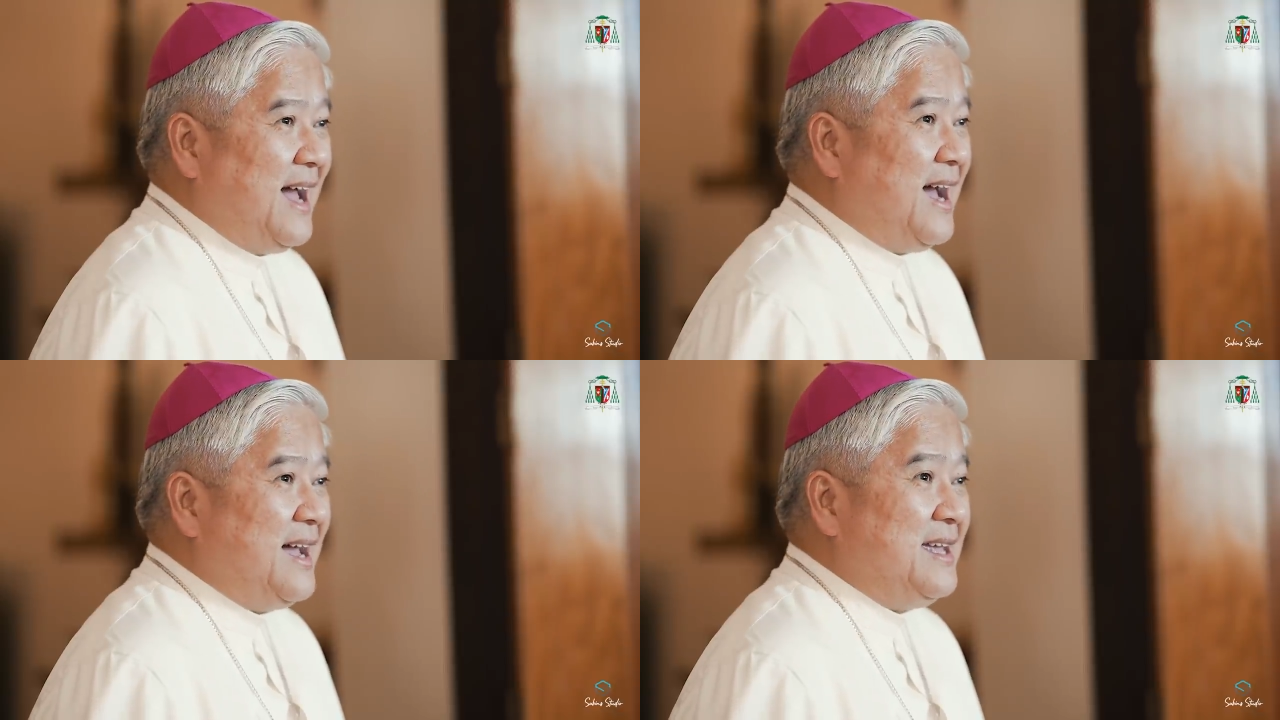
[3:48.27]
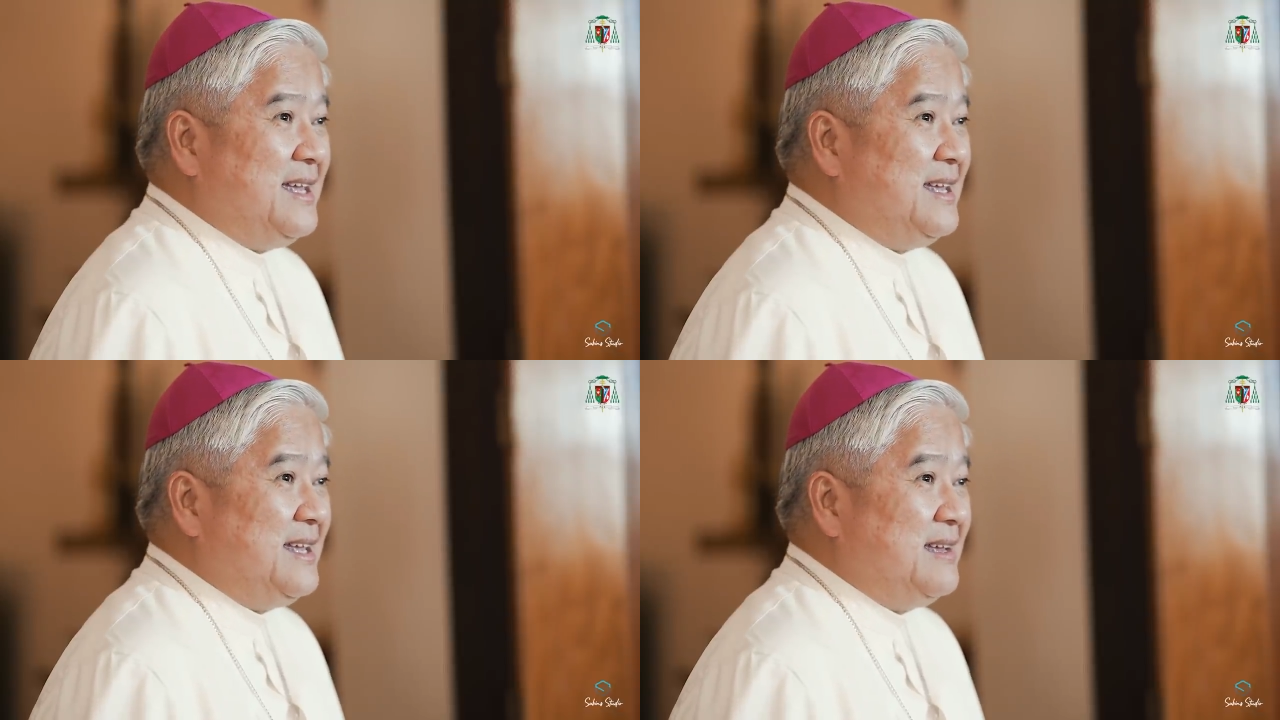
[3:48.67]
ay
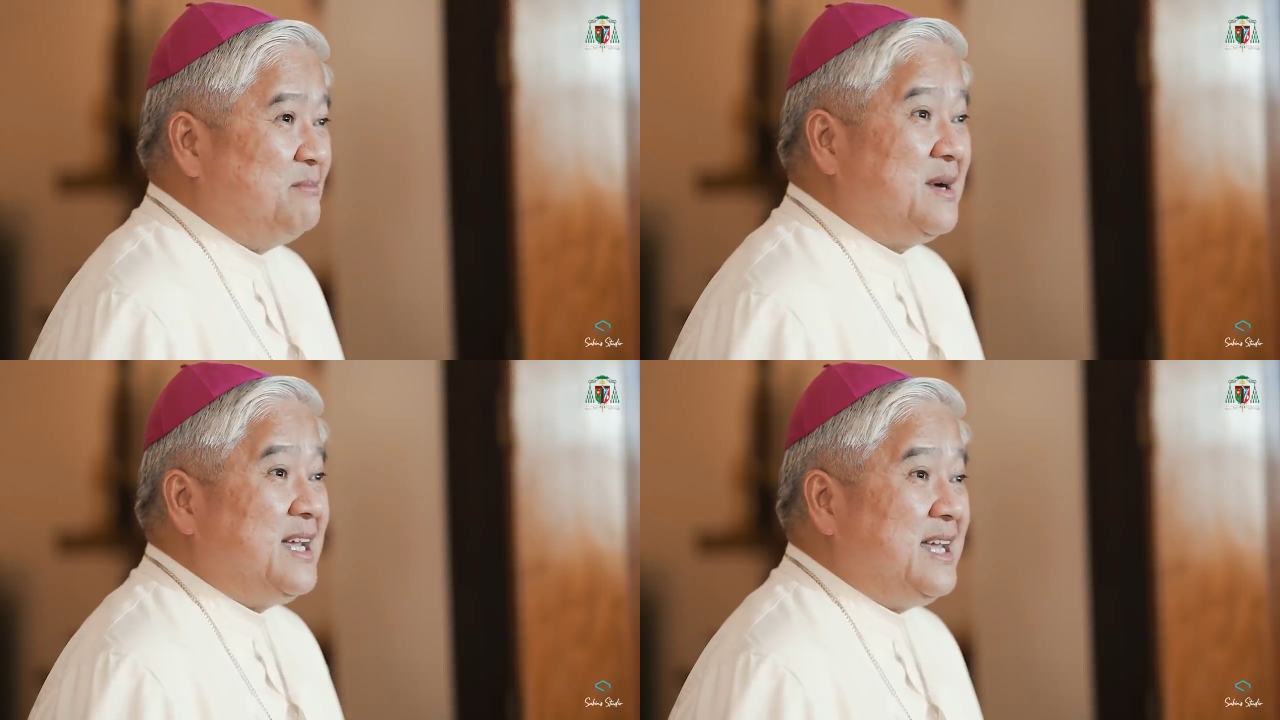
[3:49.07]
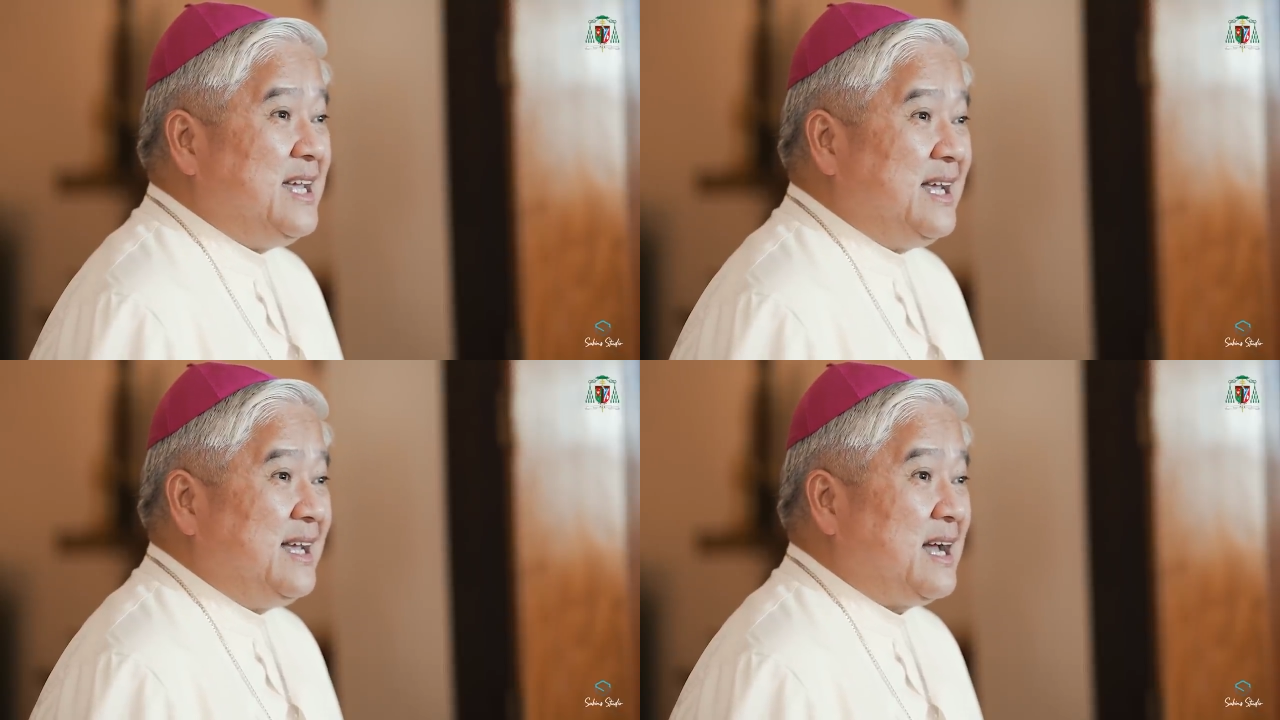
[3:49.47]

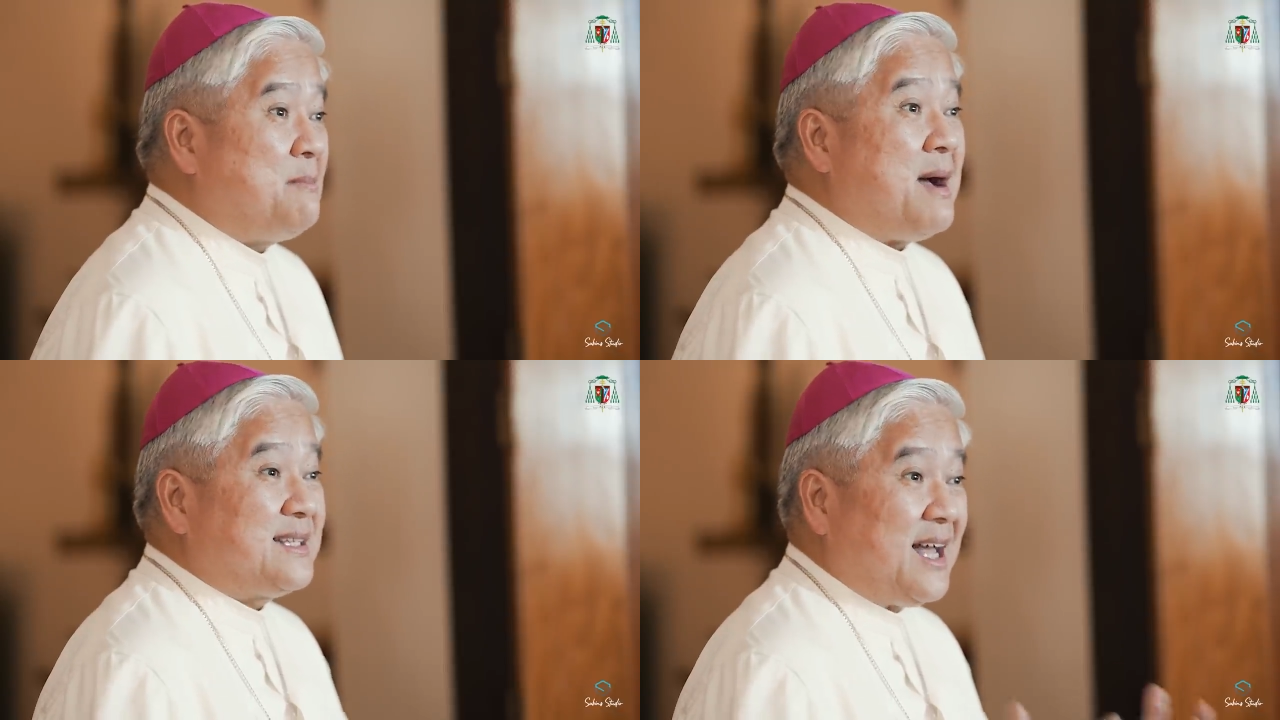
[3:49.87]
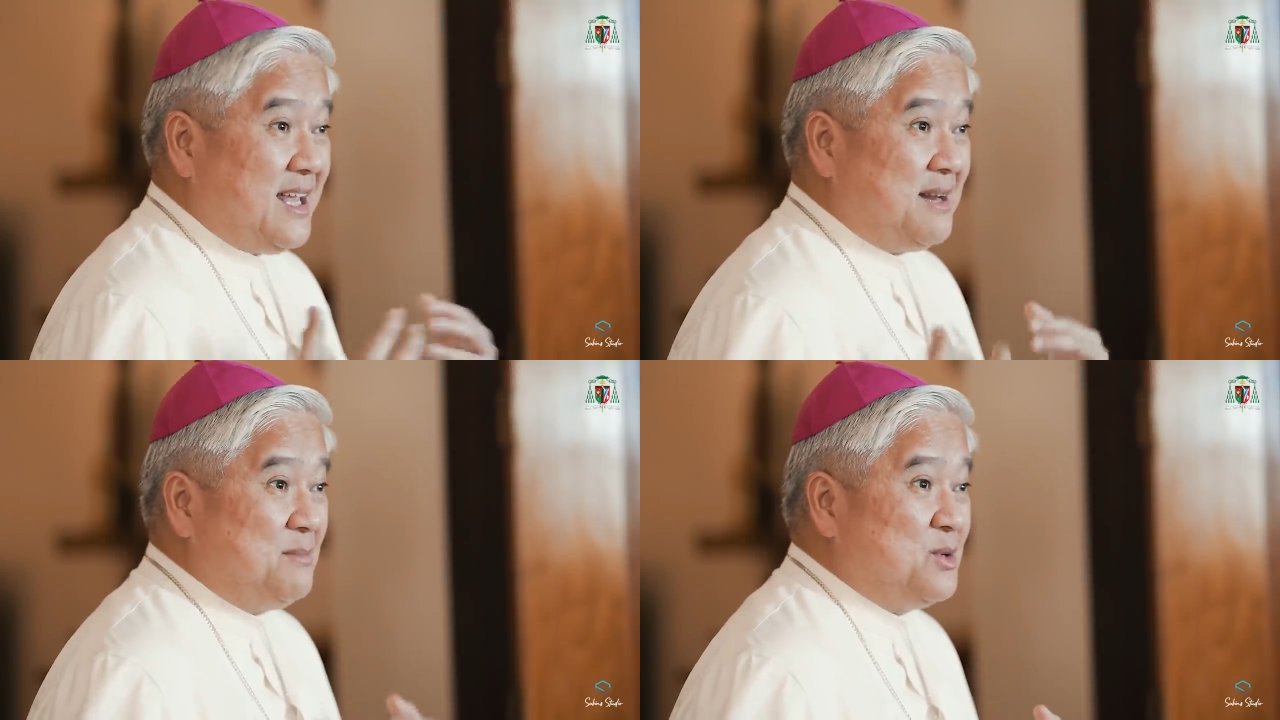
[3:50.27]
magiging
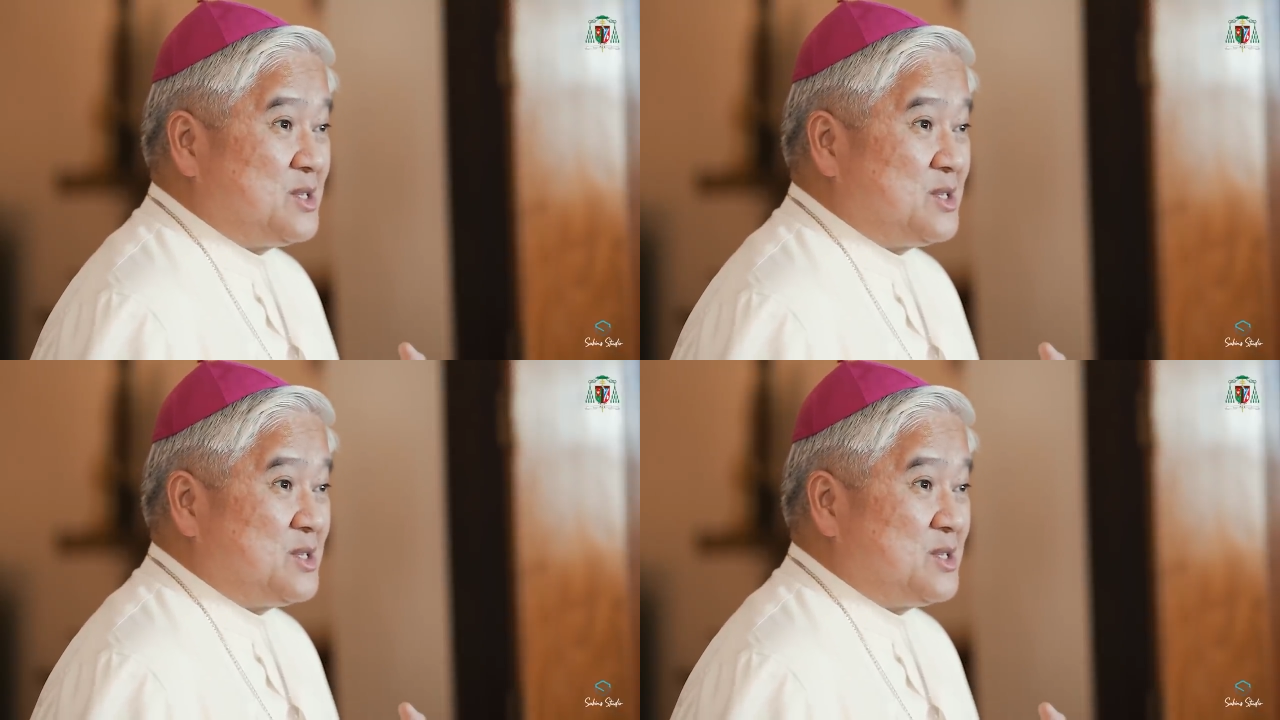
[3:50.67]
kamatayan mo